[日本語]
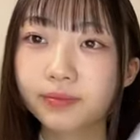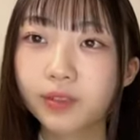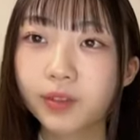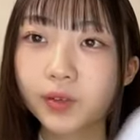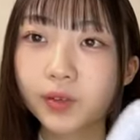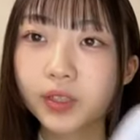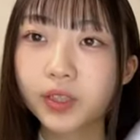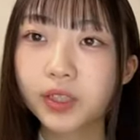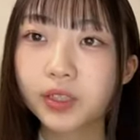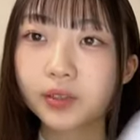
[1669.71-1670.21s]
美
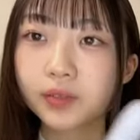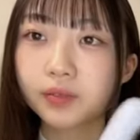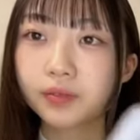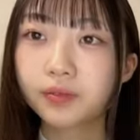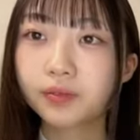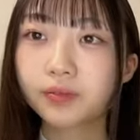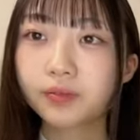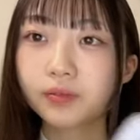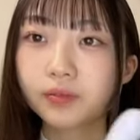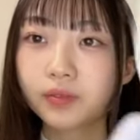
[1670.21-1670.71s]
味しいよ
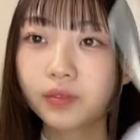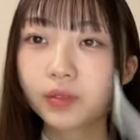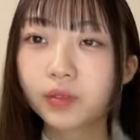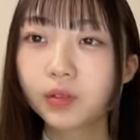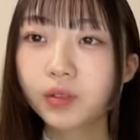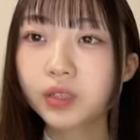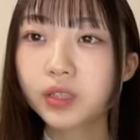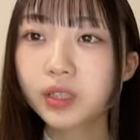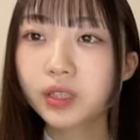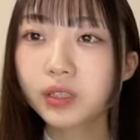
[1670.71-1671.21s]

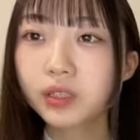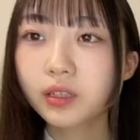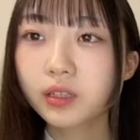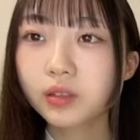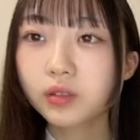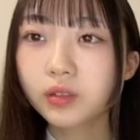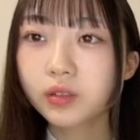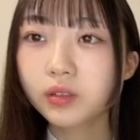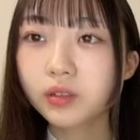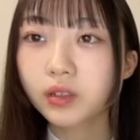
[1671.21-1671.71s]
鶏魚い
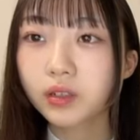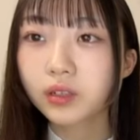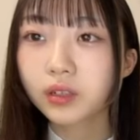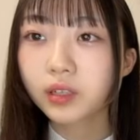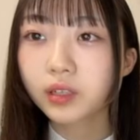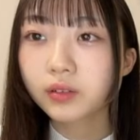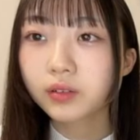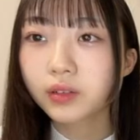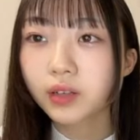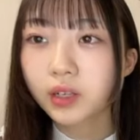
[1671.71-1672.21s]
ろいろ唐揚
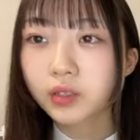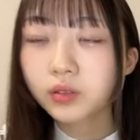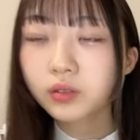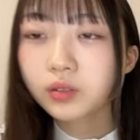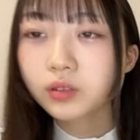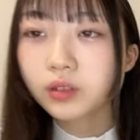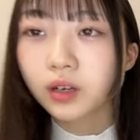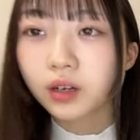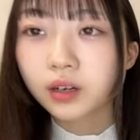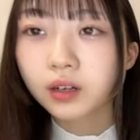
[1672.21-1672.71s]
げはあそっ
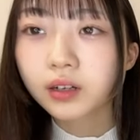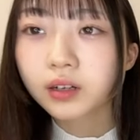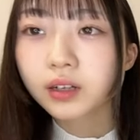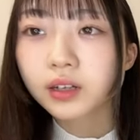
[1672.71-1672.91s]
か